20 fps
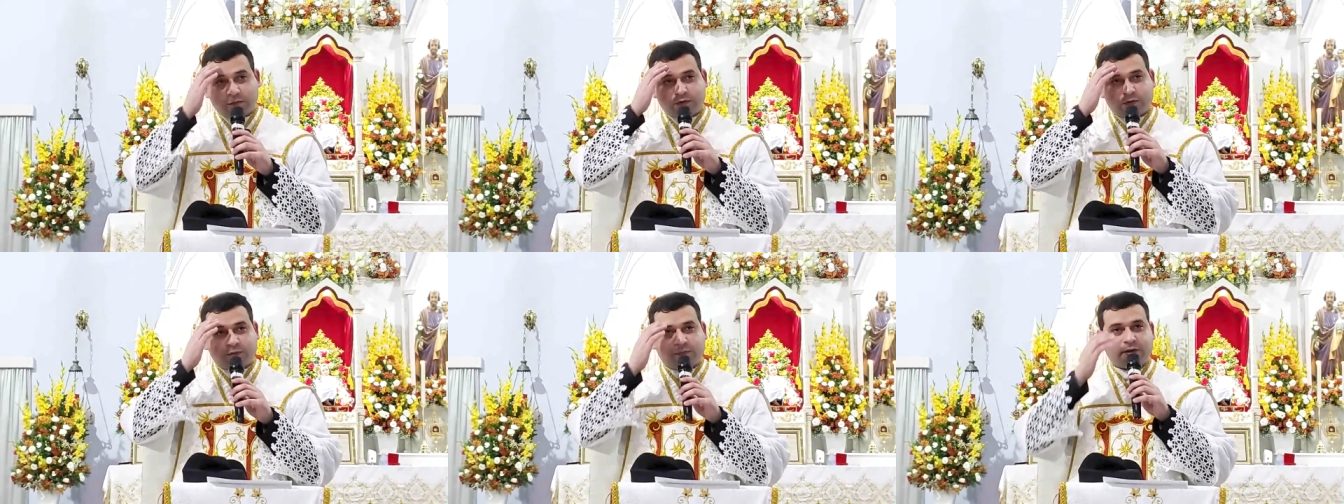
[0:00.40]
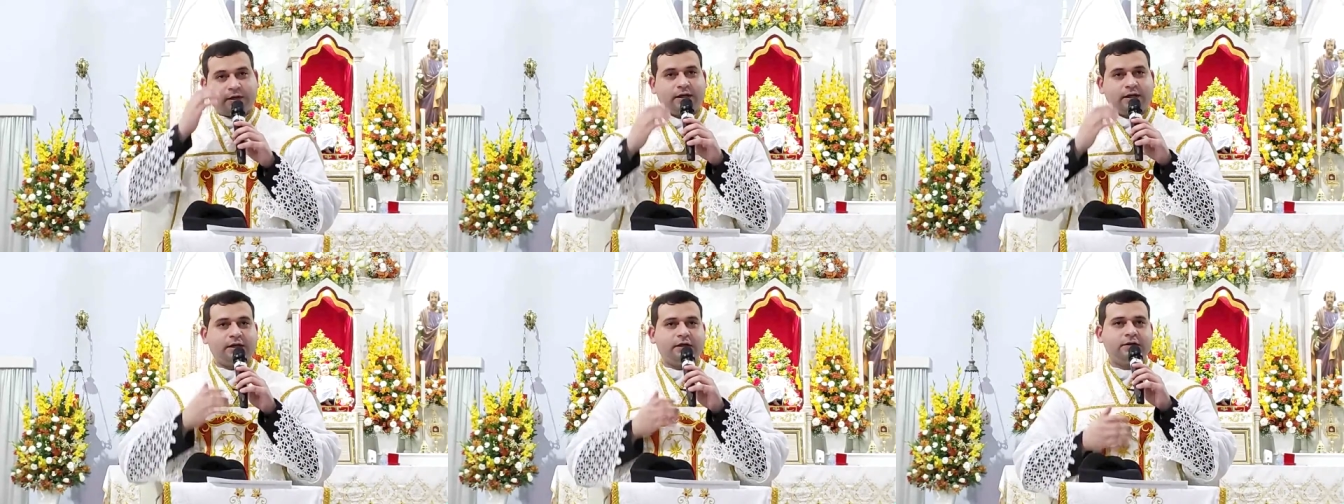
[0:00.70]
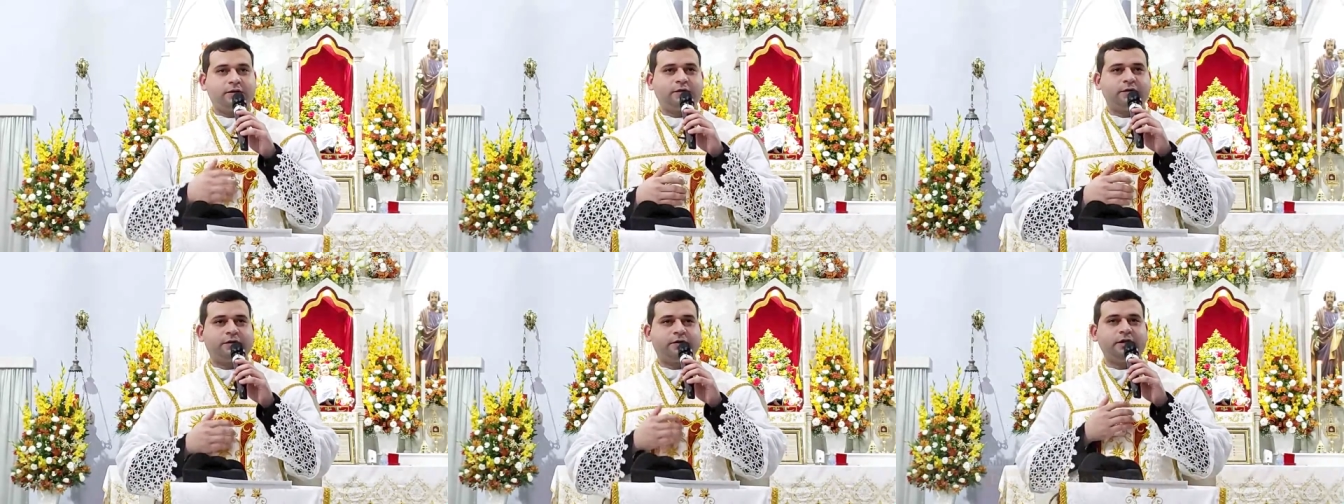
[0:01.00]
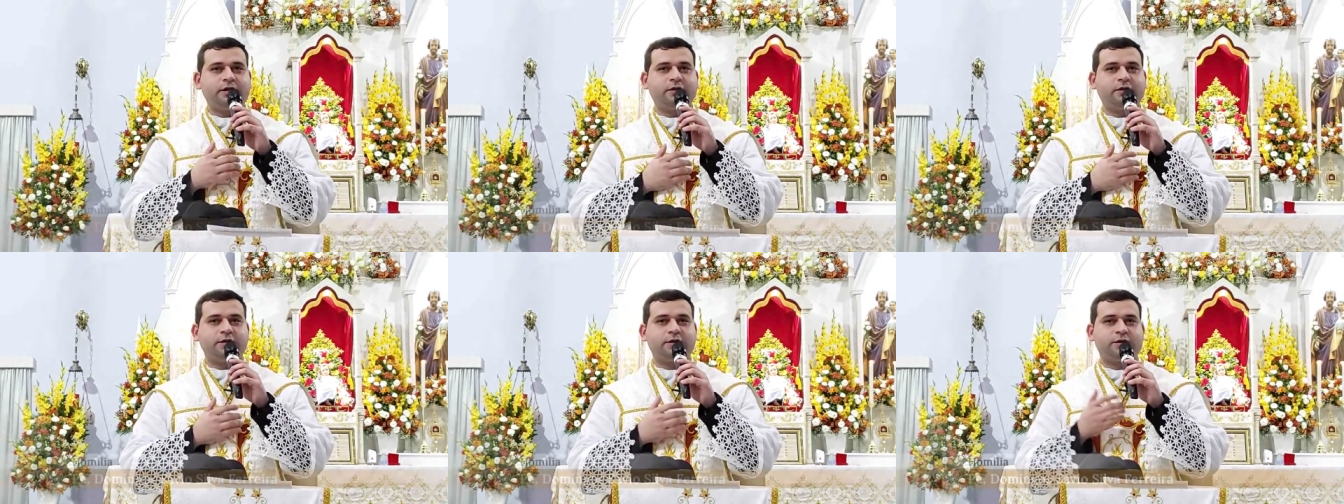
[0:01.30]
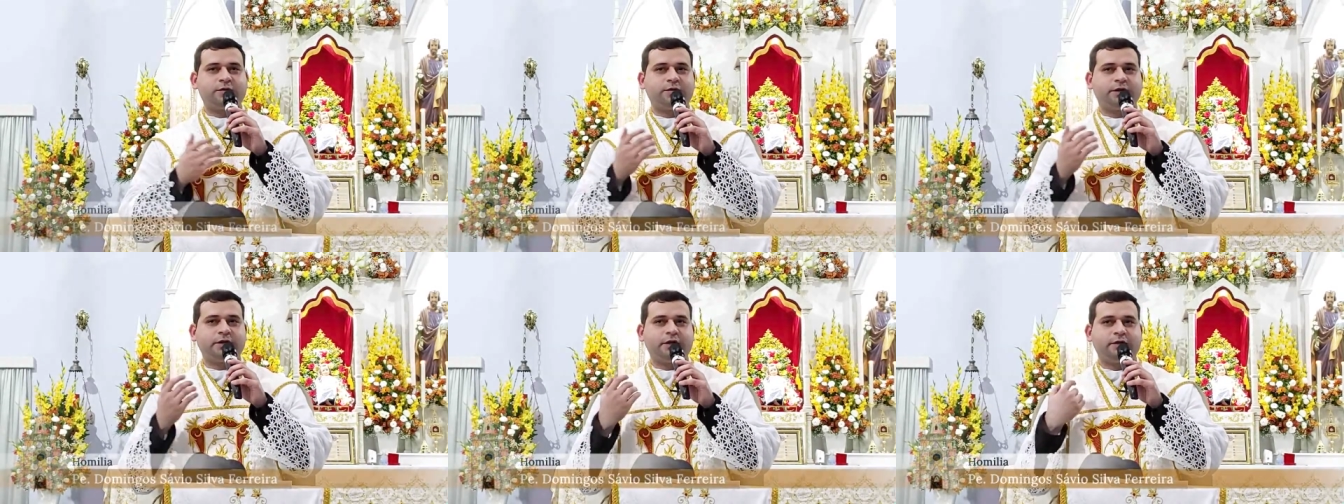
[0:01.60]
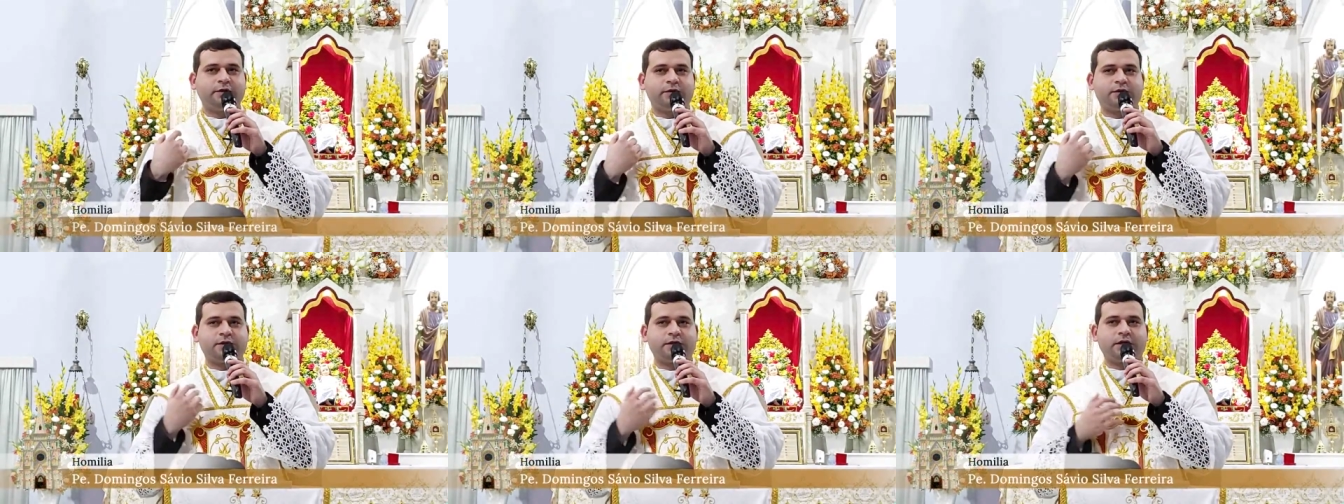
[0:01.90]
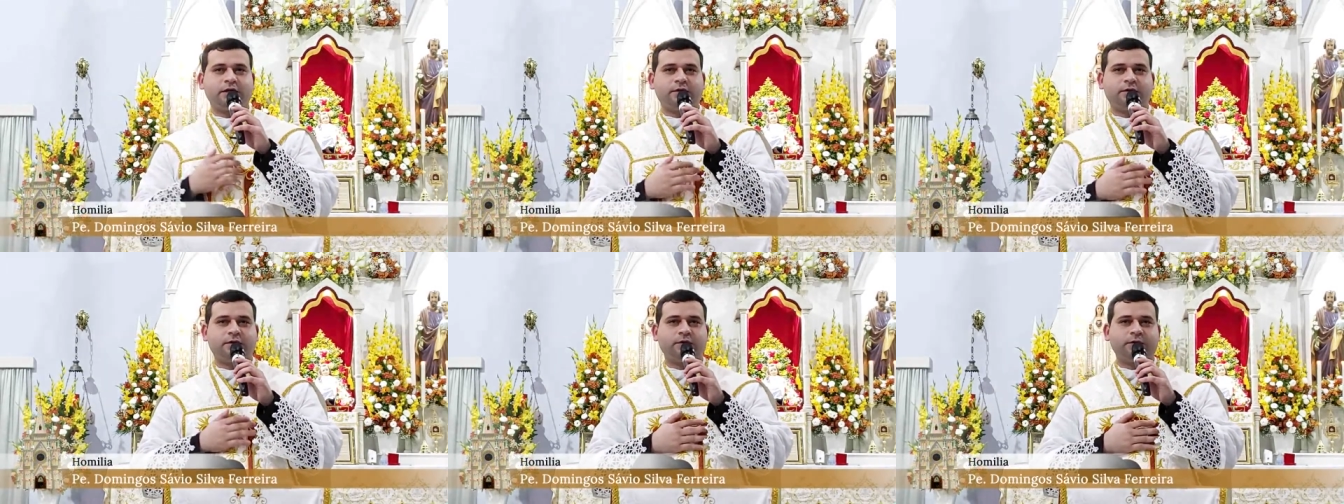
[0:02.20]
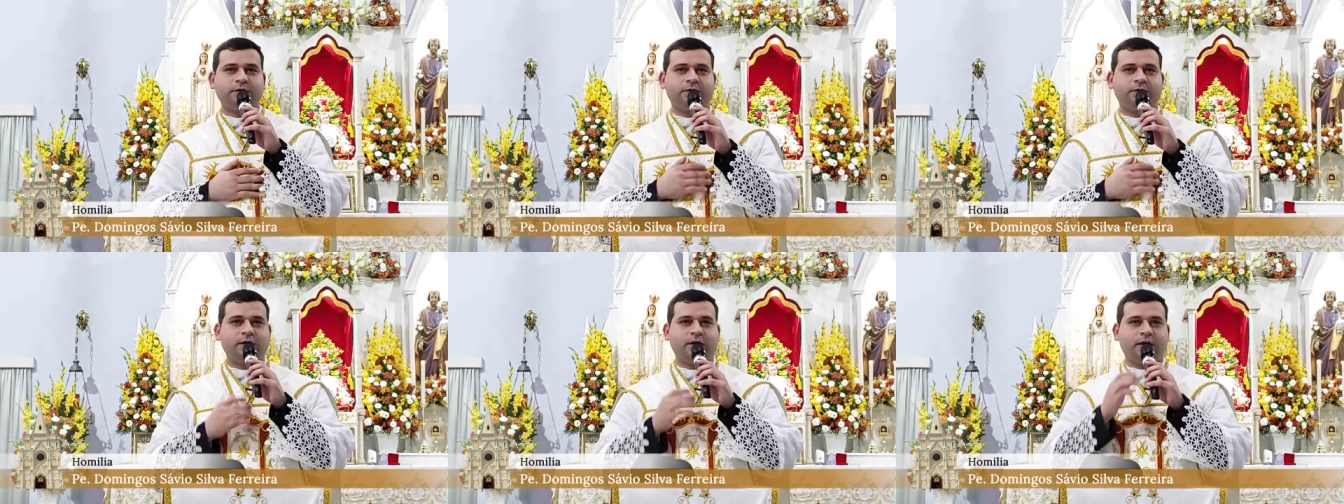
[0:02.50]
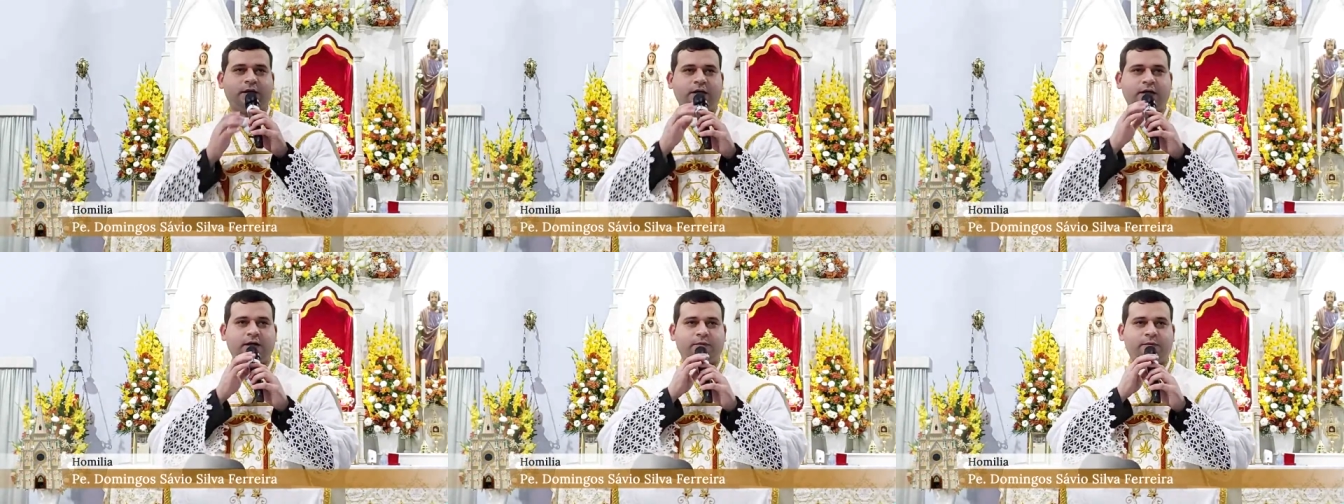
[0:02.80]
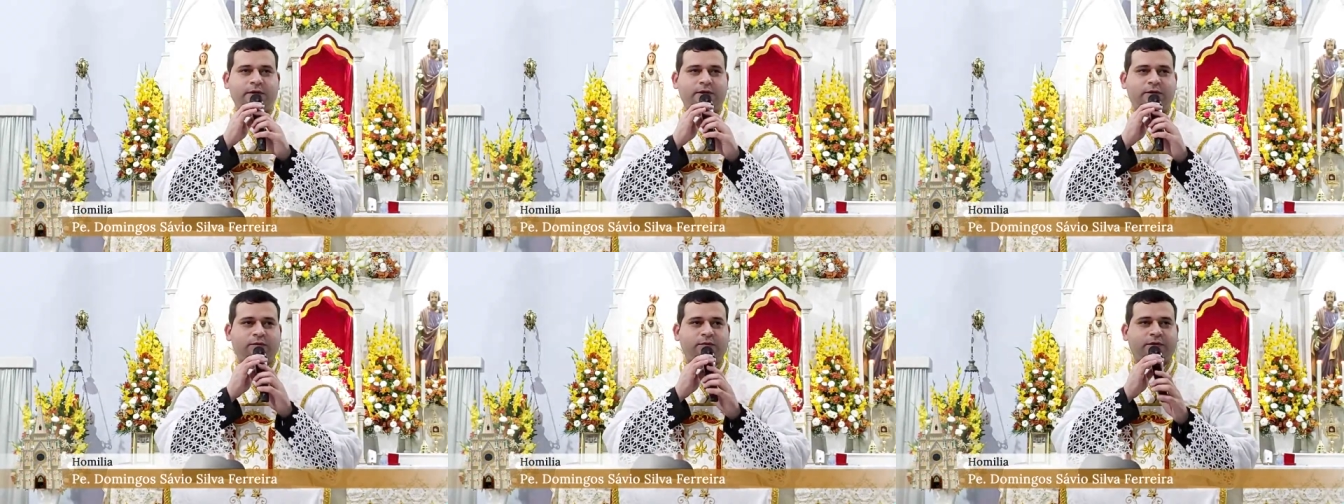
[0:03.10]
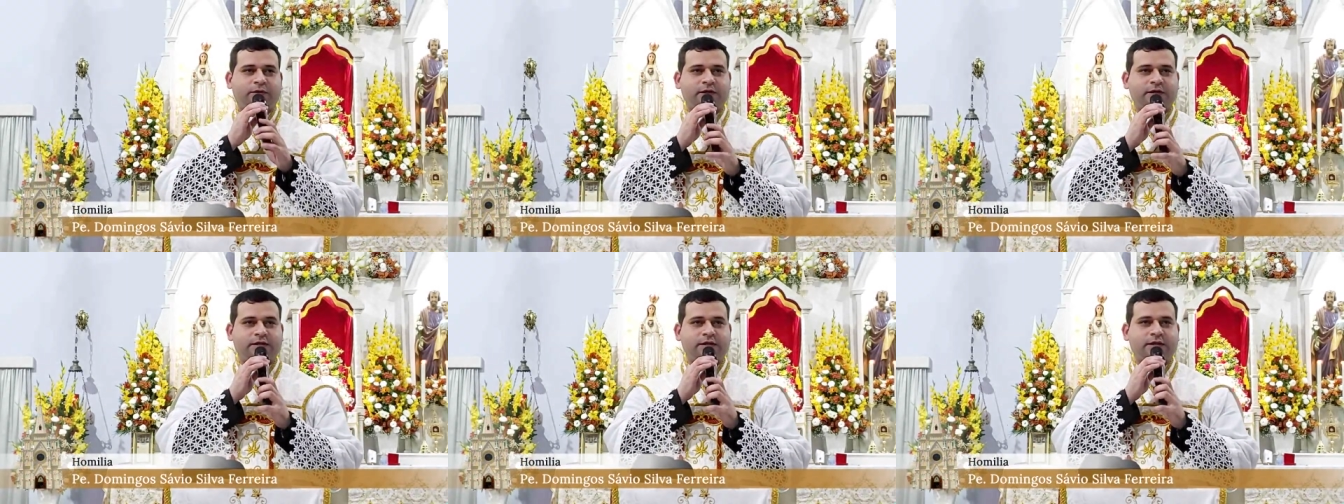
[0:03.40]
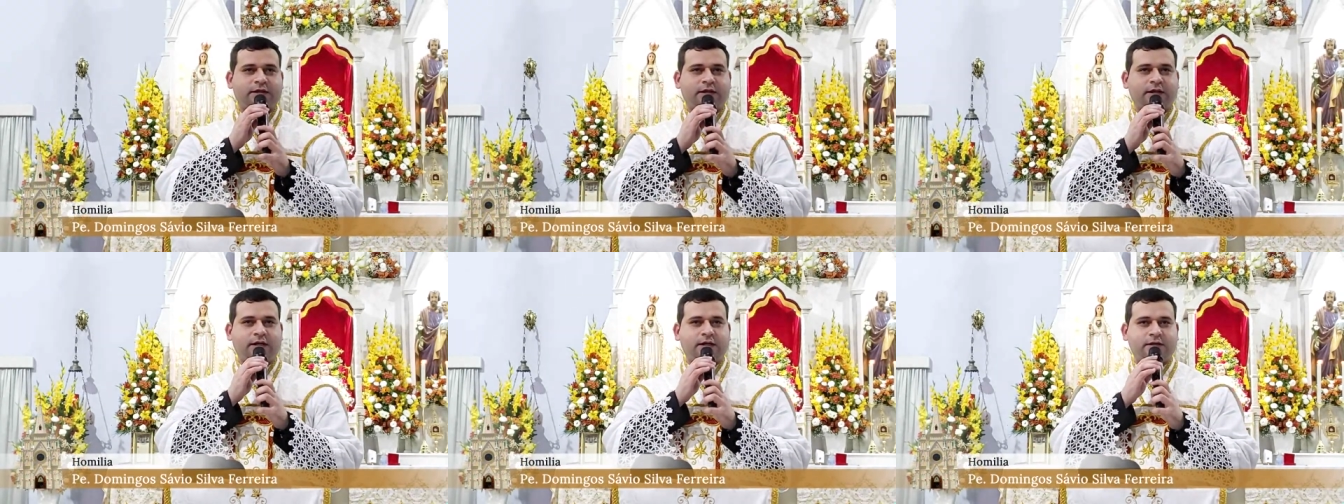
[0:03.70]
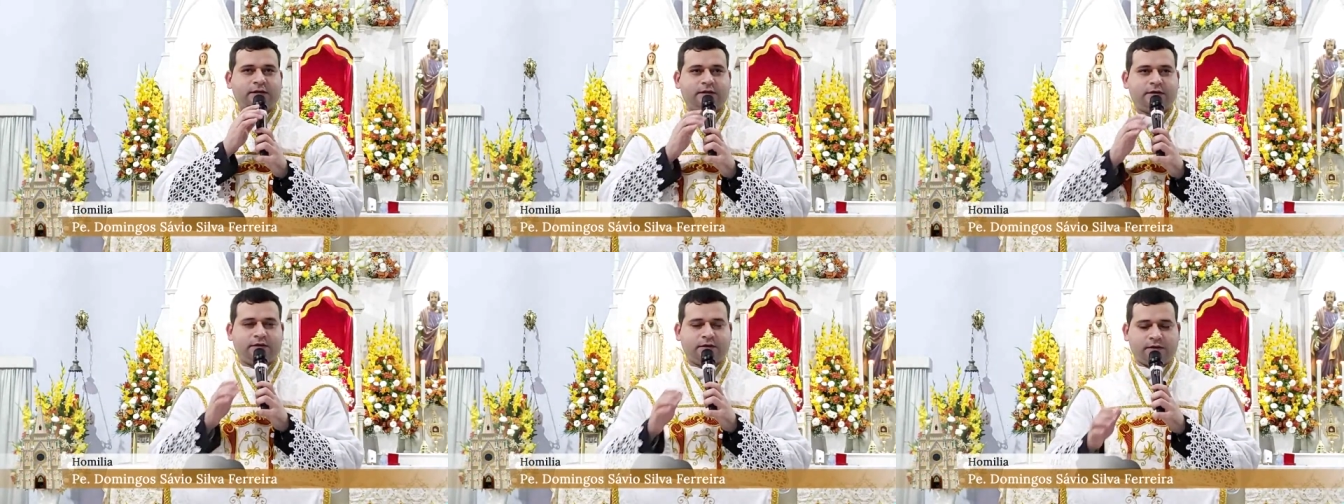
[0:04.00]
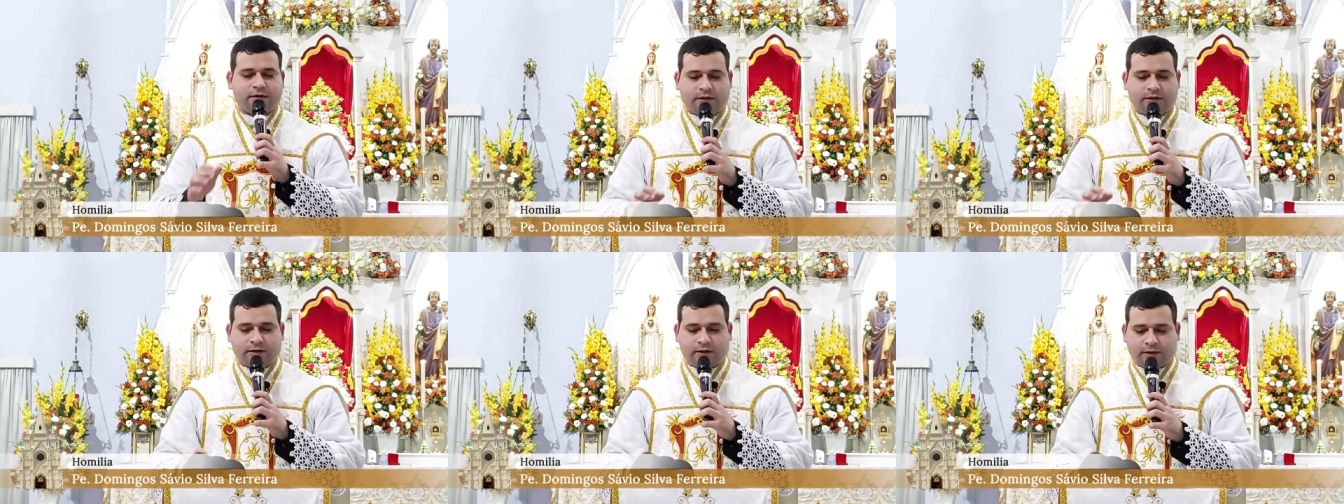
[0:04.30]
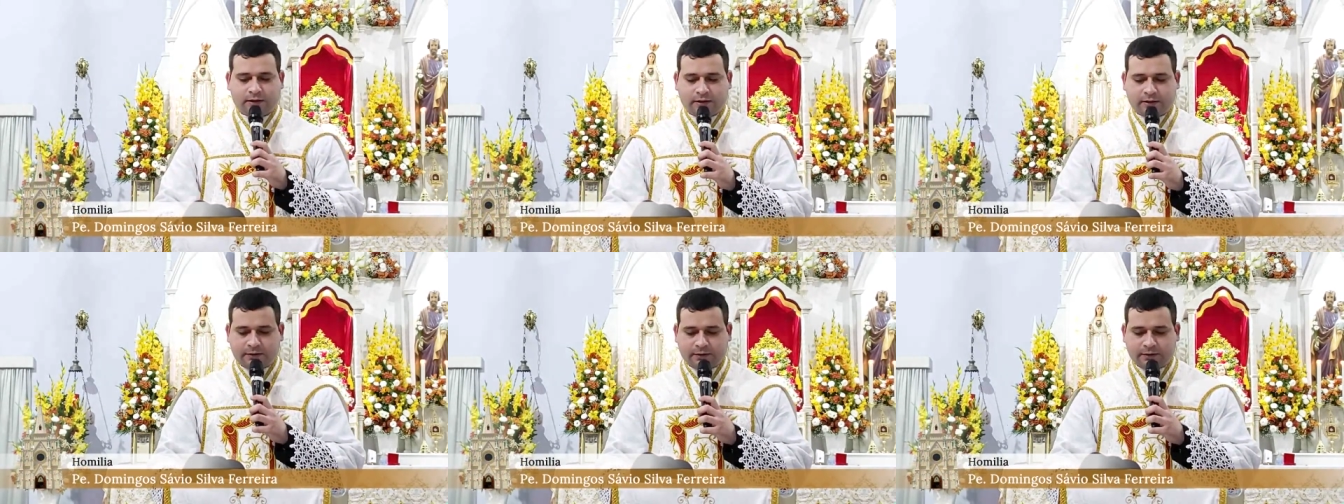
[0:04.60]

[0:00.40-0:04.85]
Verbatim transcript: Em nome do Pai, do Filho e do Espírito Santo. Amém. Pode sentar-se.